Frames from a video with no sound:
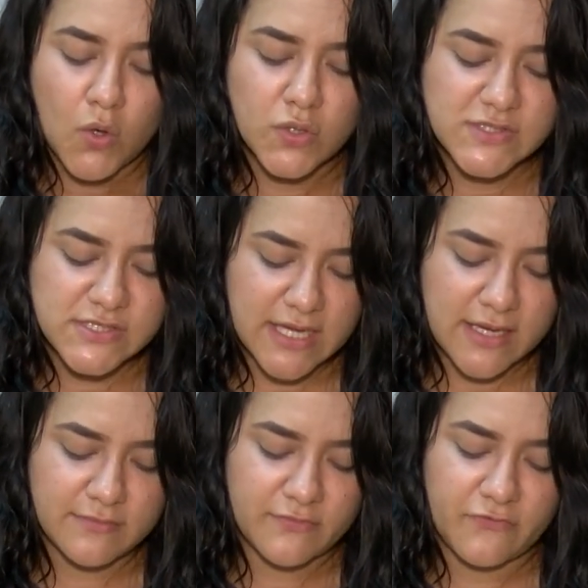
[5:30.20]

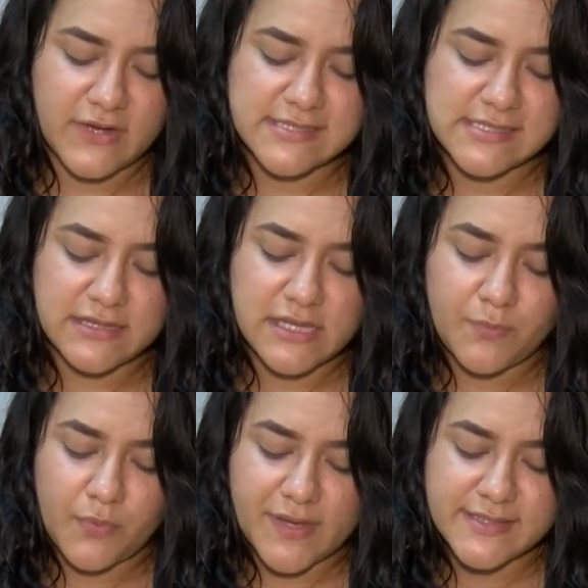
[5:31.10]
José fue ese
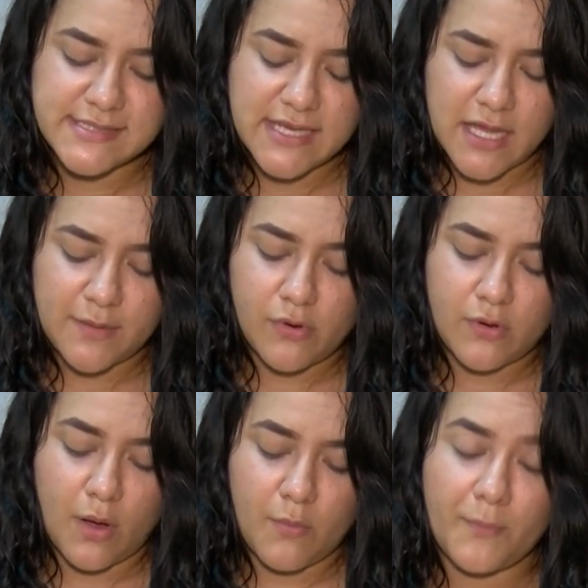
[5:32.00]
tipo de siervo
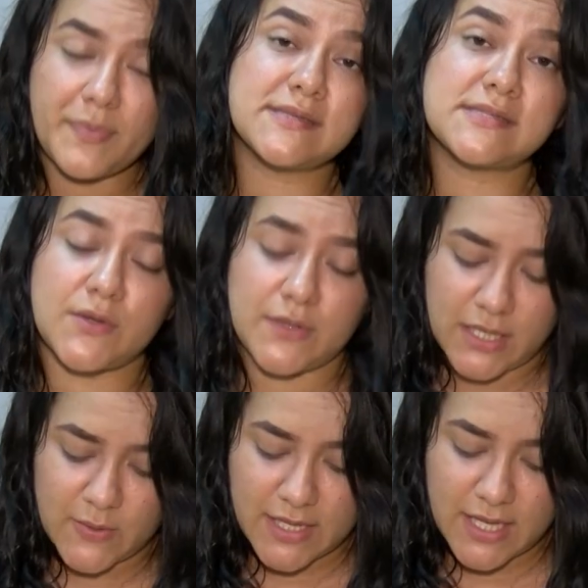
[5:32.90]
como
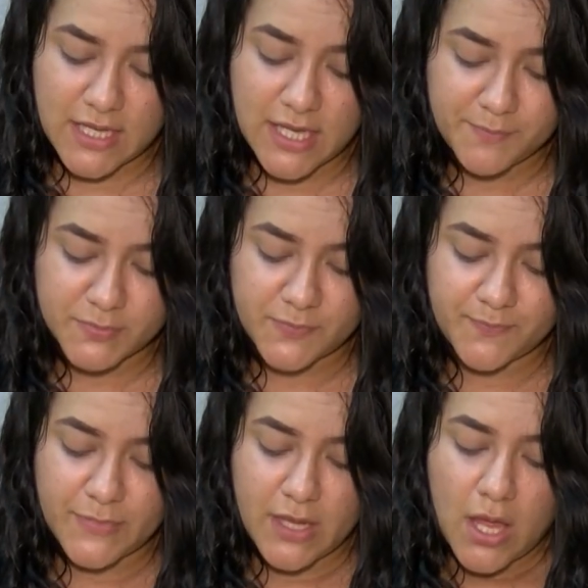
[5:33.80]
prisionero en
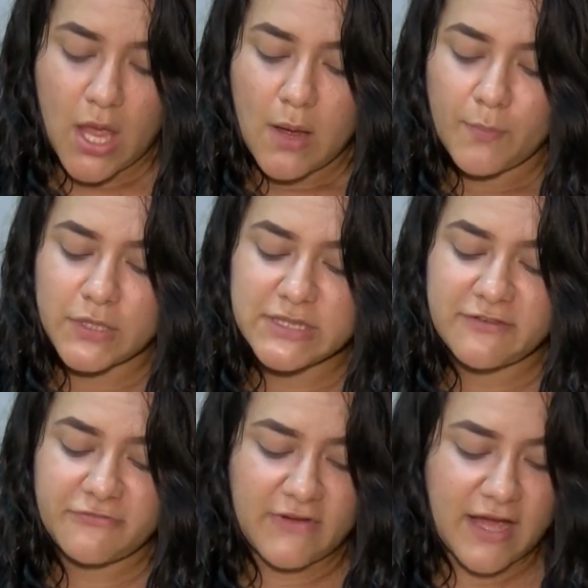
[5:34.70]
Egipto.
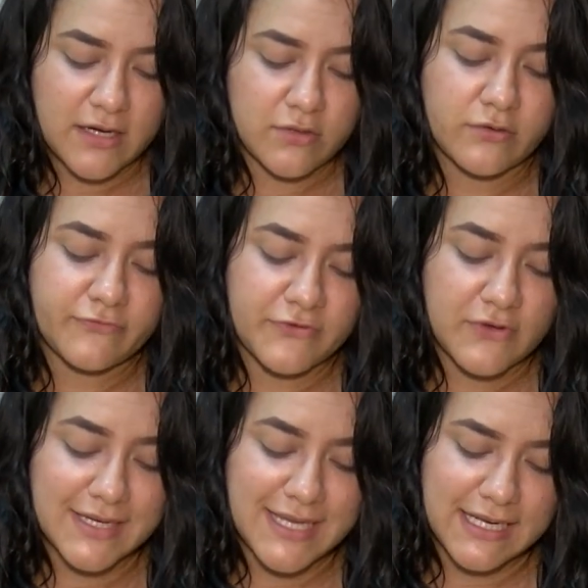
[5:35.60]
Potifar confió
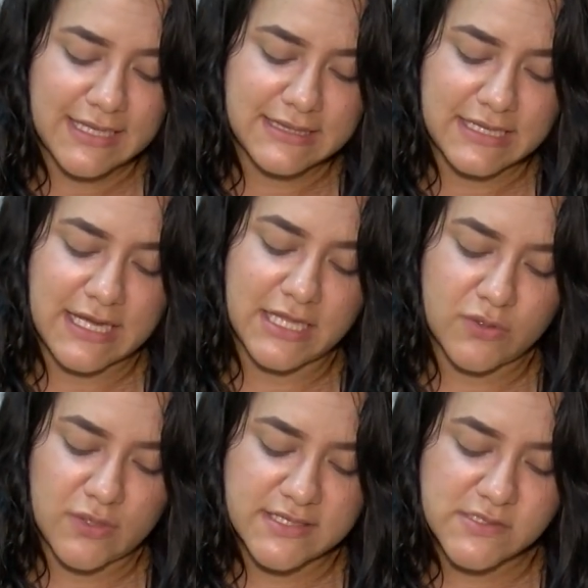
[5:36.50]
en él
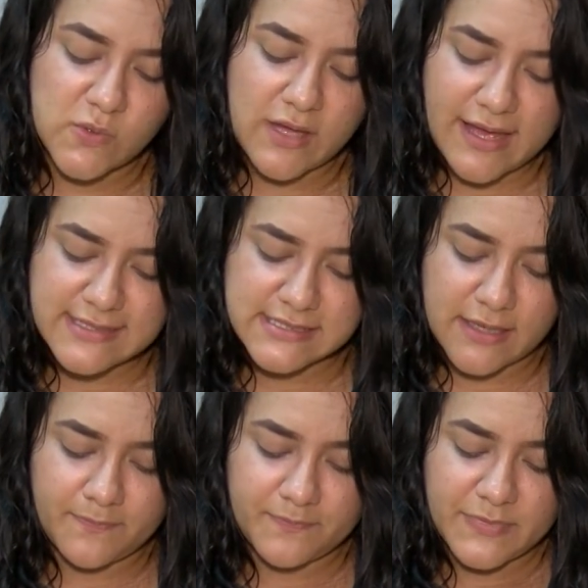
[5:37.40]
entregándole su
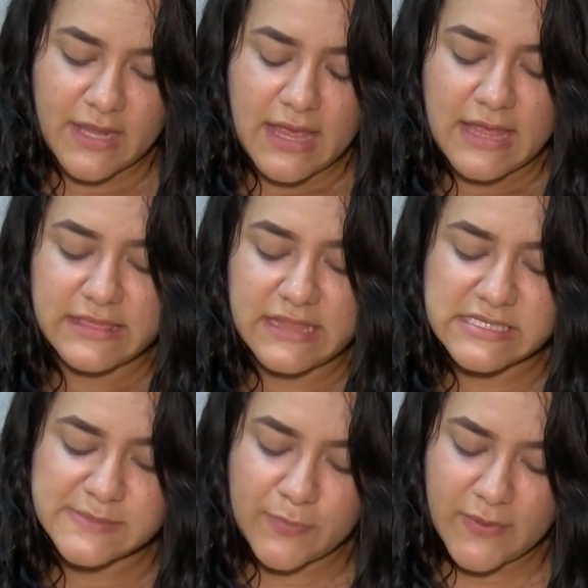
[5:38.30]
casa.
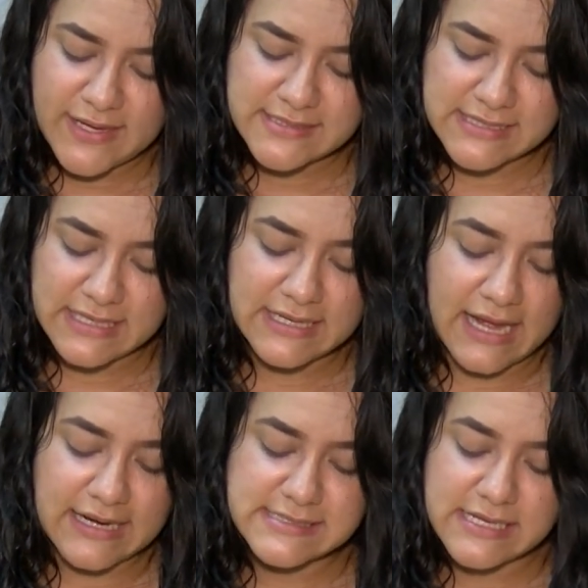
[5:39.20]
Después el
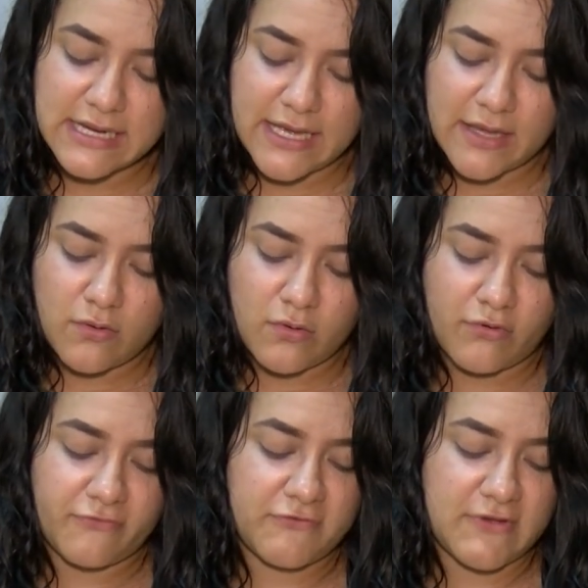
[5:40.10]
carcelero
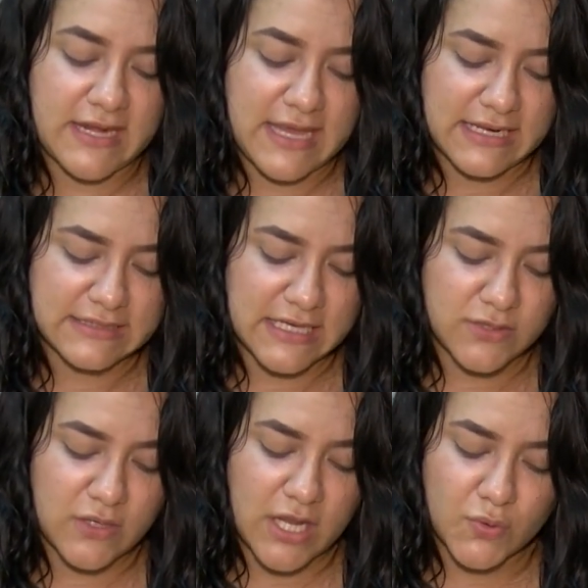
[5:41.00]
confió en él
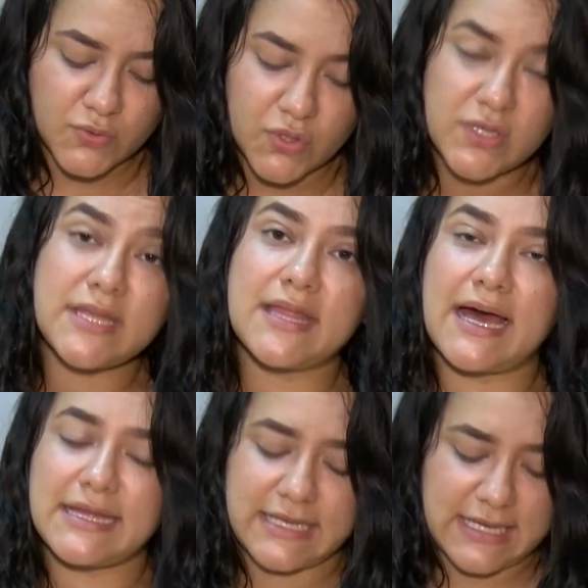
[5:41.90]
dándole
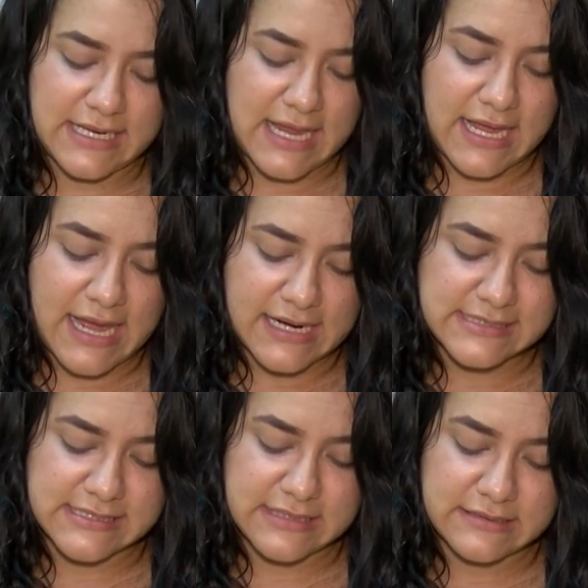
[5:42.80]
autoridad en la
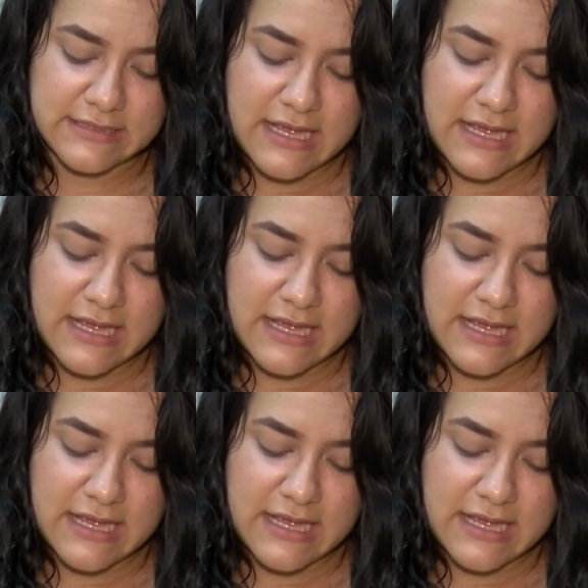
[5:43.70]
cárcel.